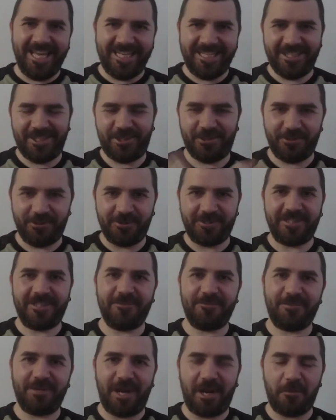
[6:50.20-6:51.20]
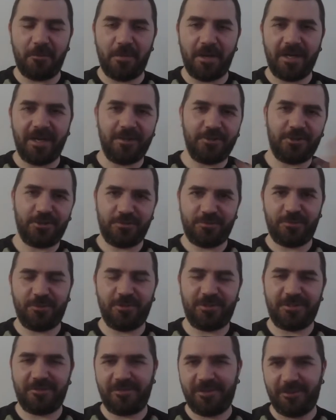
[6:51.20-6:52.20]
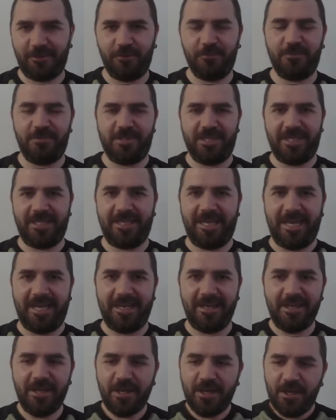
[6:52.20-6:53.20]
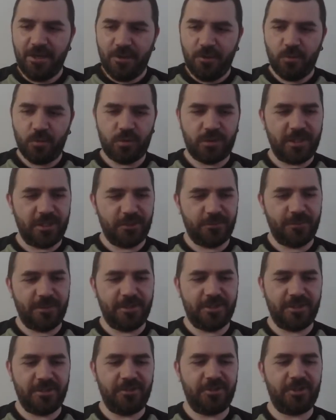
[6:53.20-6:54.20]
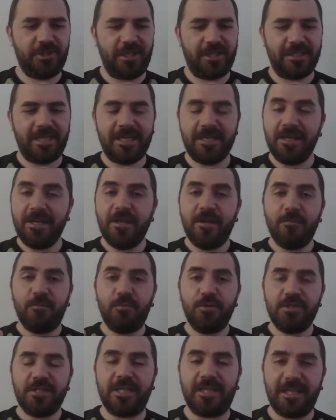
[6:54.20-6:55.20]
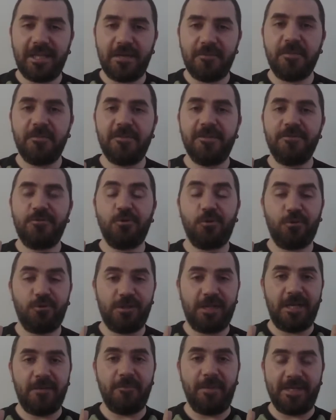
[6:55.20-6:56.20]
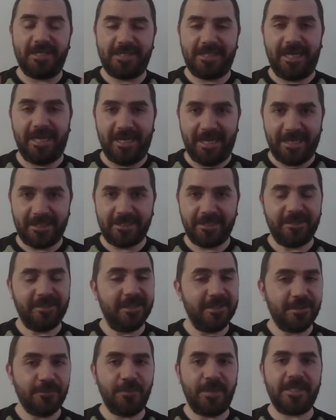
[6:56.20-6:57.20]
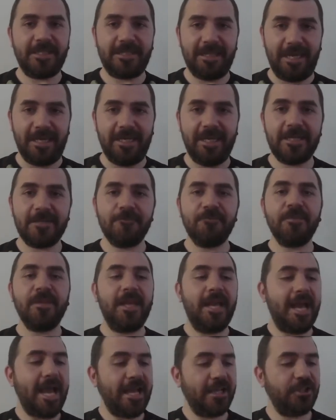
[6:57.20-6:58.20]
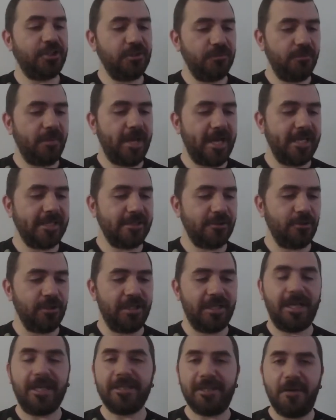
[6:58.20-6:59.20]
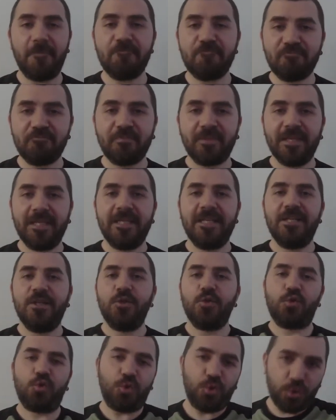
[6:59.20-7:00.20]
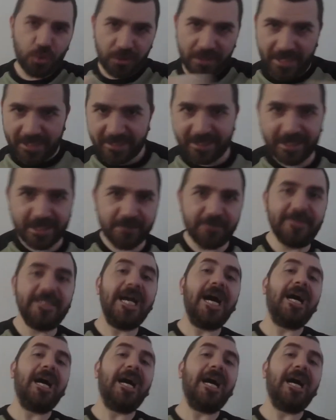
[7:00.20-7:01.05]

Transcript: işi ortada bırakmak aşırı politik falan olmayacak. Yani uzlaşmaya çalışacaklar. Bu insanlar birbirini çok güzel beslerler. Nasıl beslerler? Action biased olan adam sürükler takımı ya